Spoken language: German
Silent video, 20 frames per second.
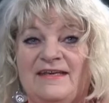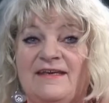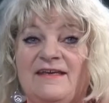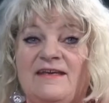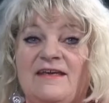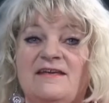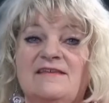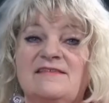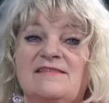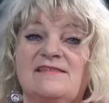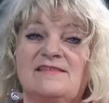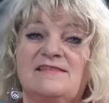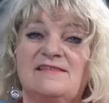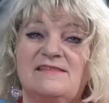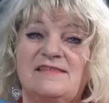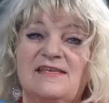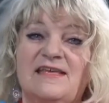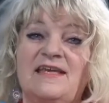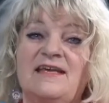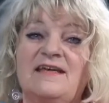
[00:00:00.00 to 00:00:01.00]
Er
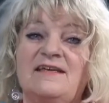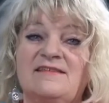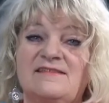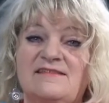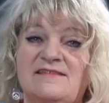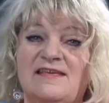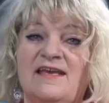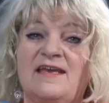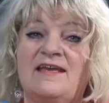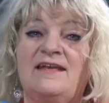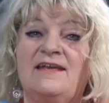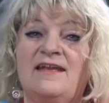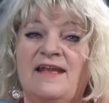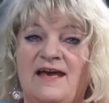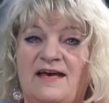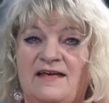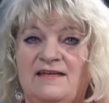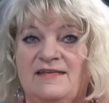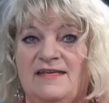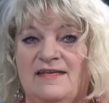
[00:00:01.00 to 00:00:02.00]
ist sehr, sehr
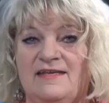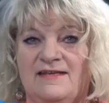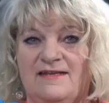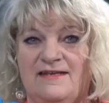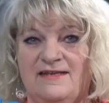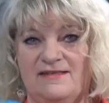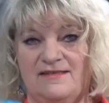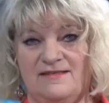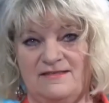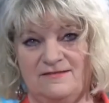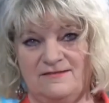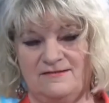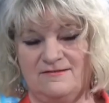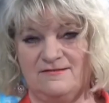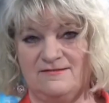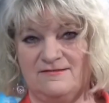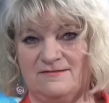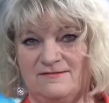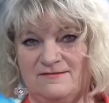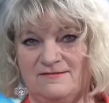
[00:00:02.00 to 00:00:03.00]
nachdenklich.
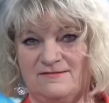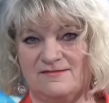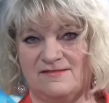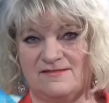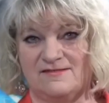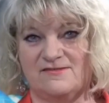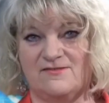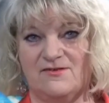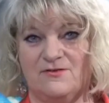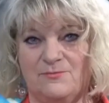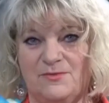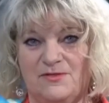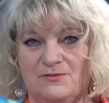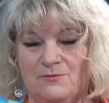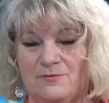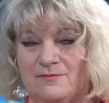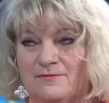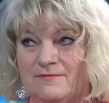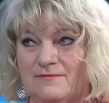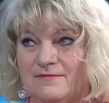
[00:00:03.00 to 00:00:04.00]
Unser
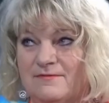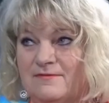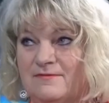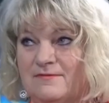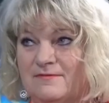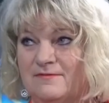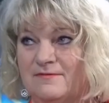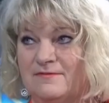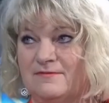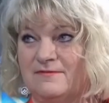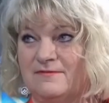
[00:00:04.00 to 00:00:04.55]
Skorpion. Oh ja.